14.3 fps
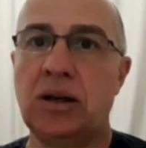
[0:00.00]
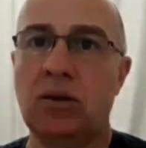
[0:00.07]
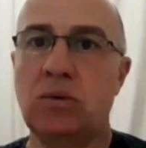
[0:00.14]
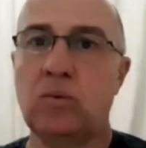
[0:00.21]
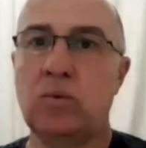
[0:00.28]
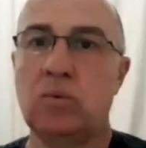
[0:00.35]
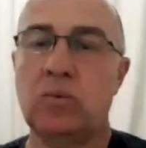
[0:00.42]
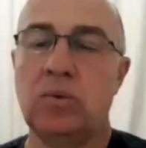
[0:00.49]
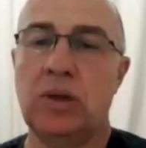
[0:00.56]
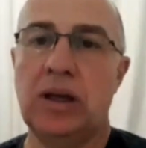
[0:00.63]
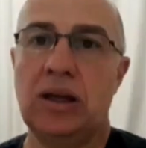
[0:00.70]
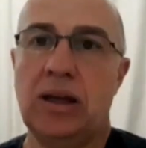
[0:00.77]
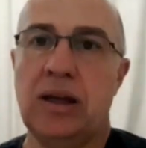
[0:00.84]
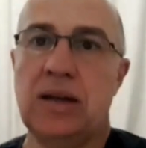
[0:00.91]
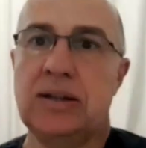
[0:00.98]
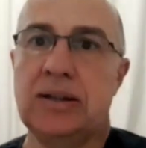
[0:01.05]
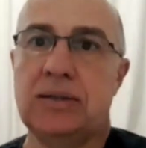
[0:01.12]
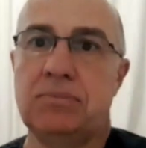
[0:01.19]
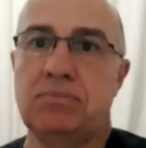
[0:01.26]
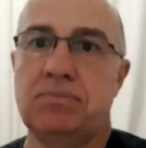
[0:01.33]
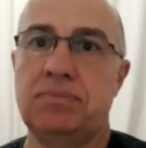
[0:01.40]
não,
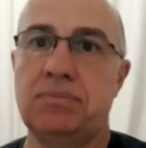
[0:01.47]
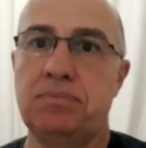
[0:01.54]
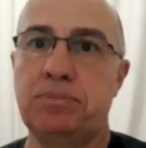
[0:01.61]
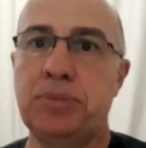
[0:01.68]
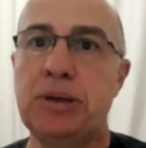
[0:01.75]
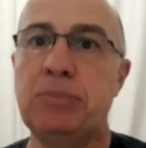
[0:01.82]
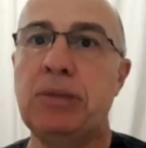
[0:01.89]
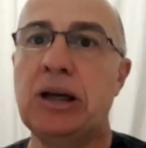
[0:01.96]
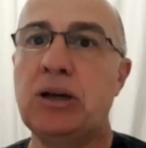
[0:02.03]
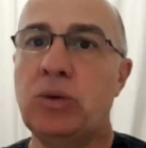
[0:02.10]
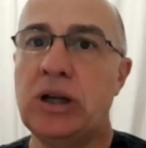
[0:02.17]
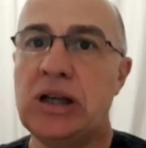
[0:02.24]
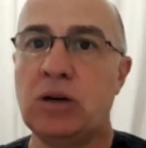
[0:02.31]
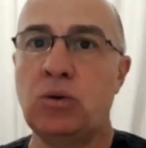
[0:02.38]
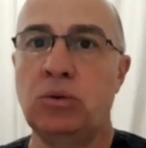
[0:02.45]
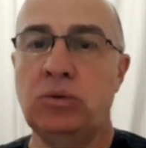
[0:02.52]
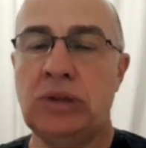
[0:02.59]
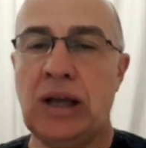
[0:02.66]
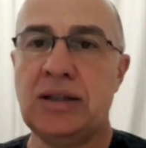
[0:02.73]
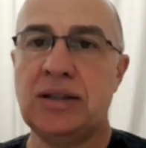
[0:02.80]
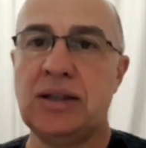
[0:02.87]
ele primeiro ele
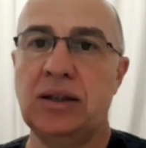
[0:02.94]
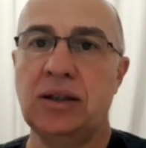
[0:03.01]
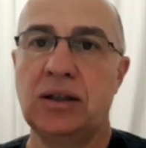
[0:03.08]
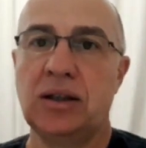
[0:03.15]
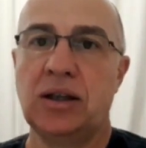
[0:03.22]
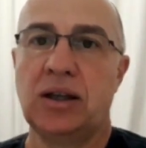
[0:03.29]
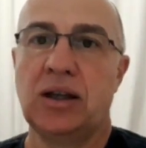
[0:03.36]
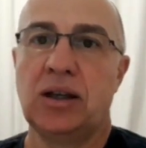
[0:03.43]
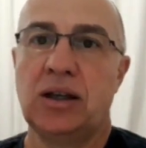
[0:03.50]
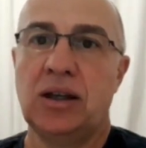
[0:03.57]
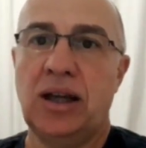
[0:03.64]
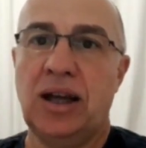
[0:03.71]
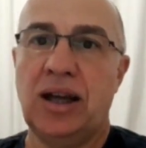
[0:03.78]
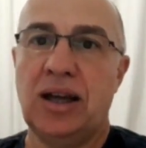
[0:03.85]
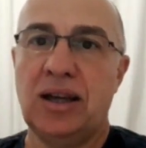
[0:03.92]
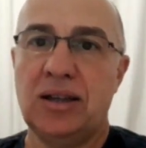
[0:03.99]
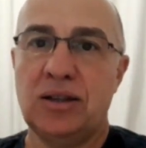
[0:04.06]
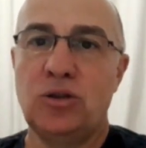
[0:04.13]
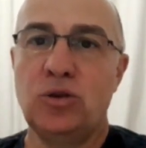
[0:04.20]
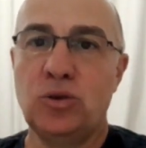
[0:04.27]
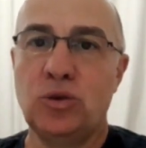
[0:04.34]
acontece é,
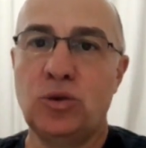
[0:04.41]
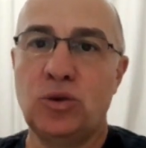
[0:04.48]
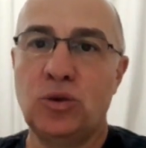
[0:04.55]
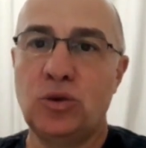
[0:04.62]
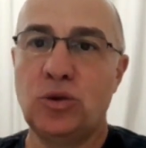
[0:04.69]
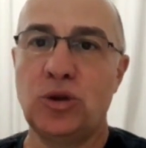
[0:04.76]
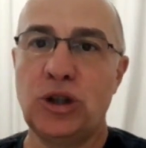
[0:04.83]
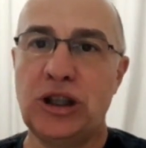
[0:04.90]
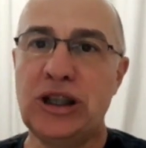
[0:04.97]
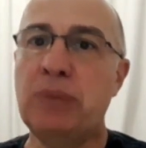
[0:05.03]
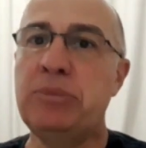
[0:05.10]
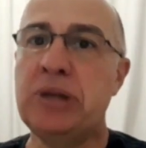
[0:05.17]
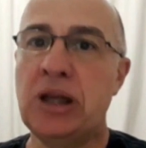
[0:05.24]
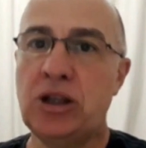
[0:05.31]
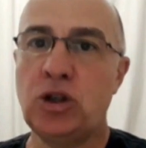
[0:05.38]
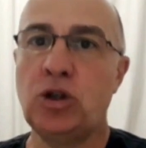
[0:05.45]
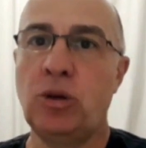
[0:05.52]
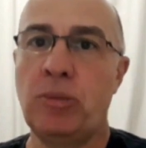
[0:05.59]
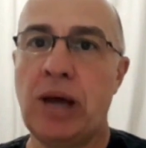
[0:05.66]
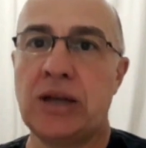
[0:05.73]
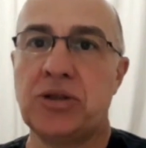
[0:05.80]
no em ambiente
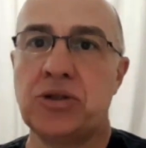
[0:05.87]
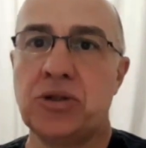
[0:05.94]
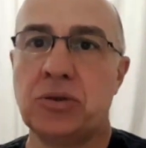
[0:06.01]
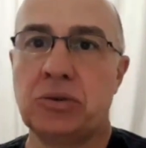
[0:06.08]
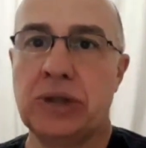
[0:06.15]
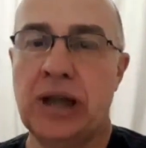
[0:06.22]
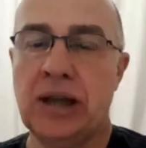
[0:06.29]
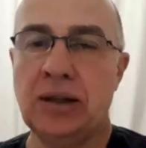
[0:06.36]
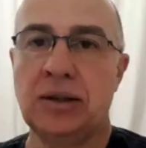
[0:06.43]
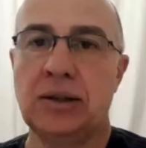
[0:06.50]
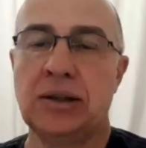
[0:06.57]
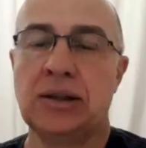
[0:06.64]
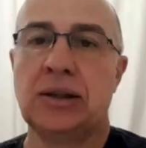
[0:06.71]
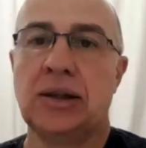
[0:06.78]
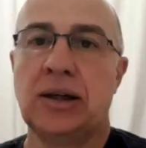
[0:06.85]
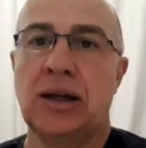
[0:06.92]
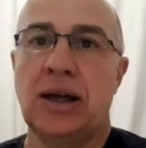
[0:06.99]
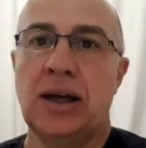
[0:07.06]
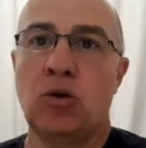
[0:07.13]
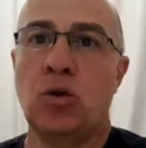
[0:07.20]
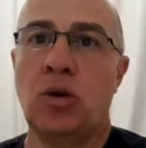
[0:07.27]
doméstico, né?
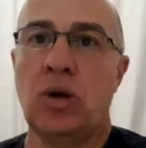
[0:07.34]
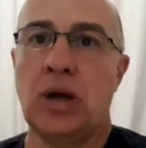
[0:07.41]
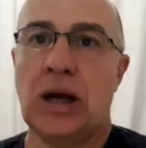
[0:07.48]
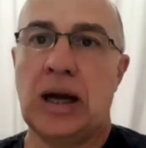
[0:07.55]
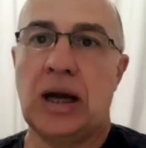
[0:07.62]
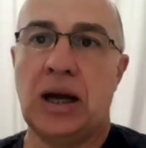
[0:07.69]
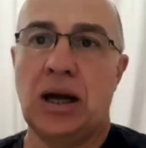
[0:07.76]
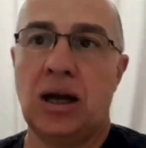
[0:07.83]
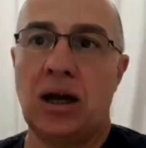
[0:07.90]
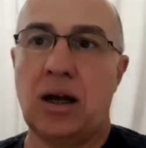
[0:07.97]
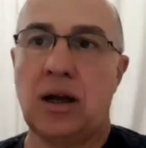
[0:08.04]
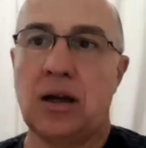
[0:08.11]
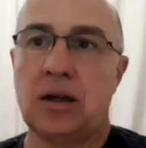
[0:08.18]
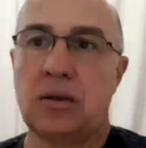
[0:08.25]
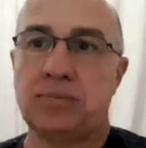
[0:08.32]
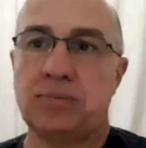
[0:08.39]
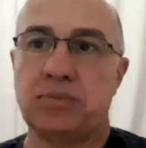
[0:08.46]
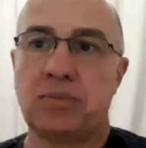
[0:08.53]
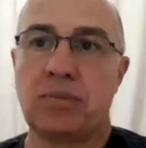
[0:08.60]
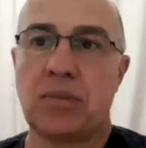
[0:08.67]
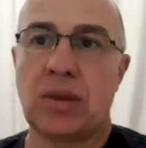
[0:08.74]
A,
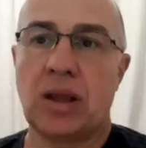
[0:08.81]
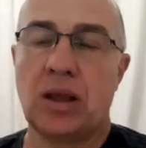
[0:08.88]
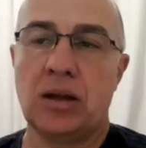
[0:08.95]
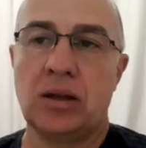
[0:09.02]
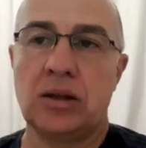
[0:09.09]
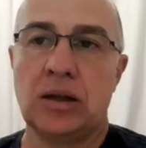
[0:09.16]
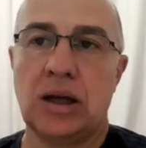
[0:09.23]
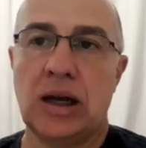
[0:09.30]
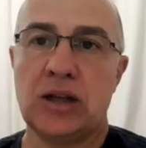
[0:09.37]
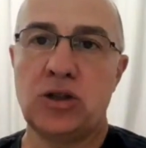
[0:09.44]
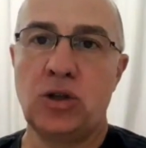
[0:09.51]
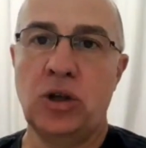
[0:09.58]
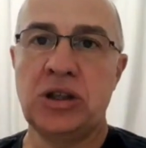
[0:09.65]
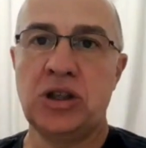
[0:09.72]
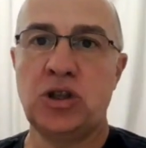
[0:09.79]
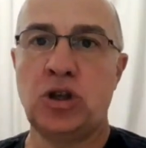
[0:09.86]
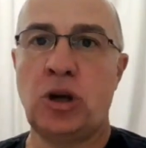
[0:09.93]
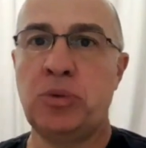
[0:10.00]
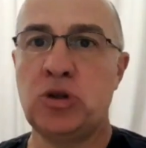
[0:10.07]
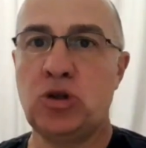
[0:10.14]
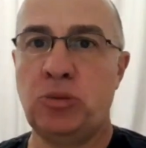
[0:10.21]
as nossas
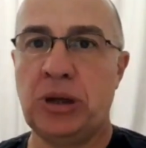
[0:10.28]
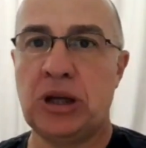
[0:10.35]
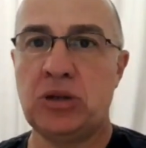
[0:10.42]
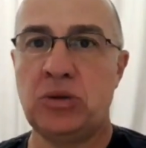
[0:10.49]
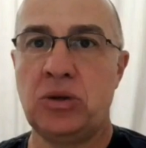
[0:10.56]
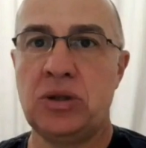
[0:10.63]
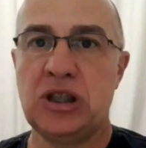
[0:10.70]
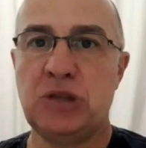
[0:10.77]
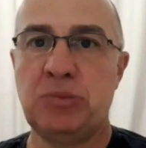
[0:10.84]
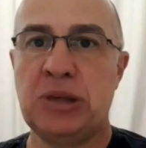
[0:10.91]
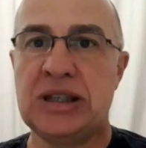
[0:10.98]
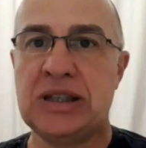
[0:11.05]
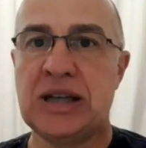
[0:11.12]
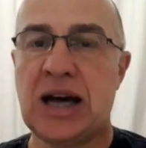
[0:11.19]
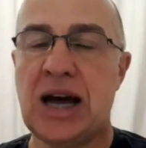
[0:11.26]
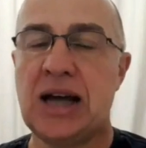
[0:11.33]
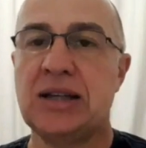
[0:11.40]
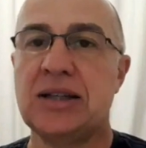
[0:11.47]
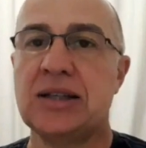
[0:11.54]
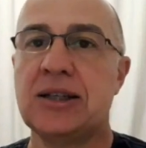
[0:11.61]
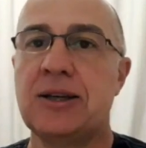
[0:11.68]
tropas de operações
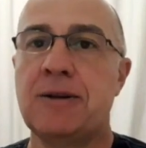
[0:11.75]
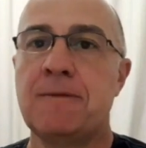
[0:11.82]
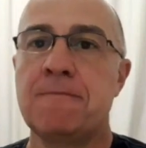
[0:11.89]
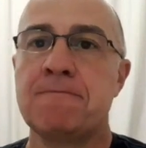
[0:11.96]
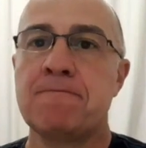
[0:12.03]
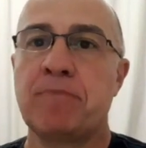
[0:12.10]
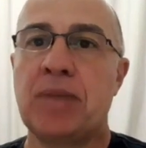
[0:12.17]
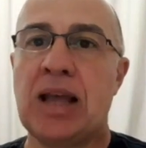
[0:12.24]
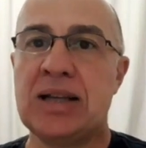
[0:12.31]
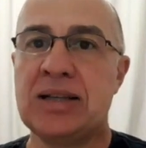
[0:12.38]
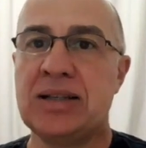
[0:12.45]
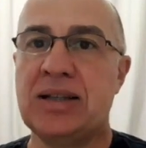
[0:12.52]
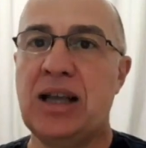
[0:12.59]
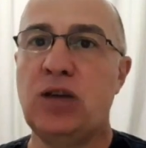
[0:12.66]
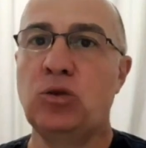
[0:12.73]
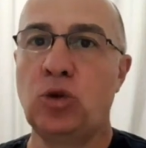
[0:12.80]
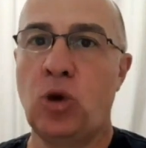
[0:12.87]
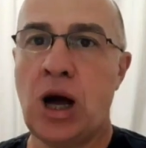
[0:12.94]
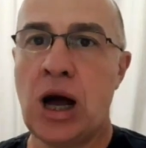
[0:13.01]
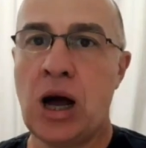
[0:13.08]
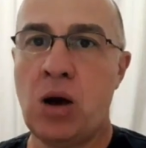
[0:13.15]
especiais, elas têm um
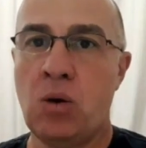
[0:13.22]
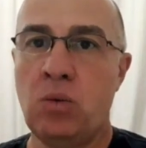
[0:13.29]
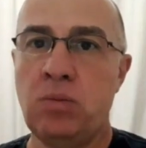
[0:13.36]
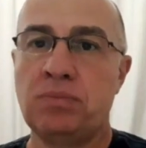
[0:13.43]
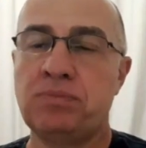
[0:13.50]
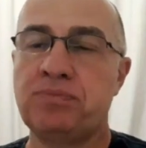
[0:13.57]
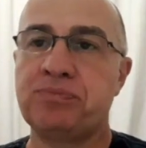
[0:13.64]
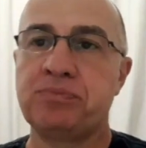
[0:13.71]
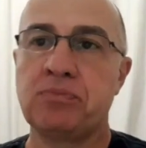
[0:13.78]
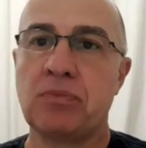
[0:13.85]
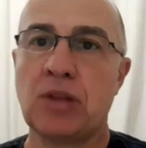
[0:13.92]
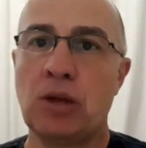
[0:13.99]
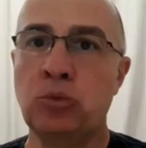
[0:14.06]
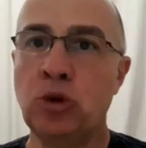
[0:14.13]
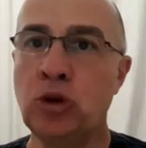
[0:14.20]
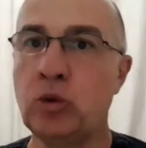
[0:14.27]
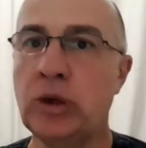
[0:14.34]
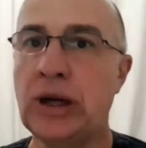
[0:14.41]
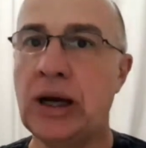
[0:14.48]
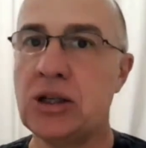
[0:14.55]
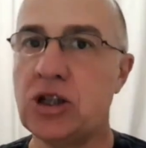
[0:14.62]
know-how muito
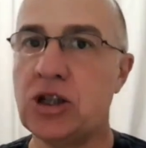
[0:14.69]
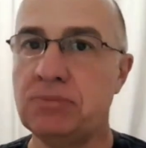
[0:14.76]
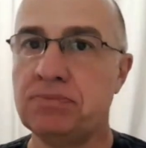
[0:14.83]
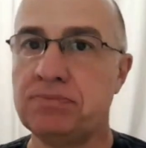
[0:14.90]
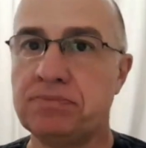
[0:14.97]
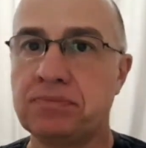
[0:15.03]
grande